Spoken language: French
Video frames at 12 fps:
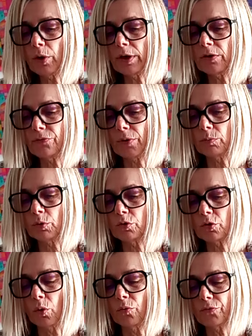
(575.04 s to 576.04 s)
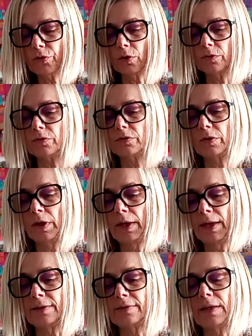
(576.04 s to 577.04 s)
à une forme de confiance
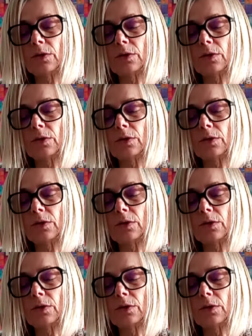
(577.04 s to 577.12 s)
et cette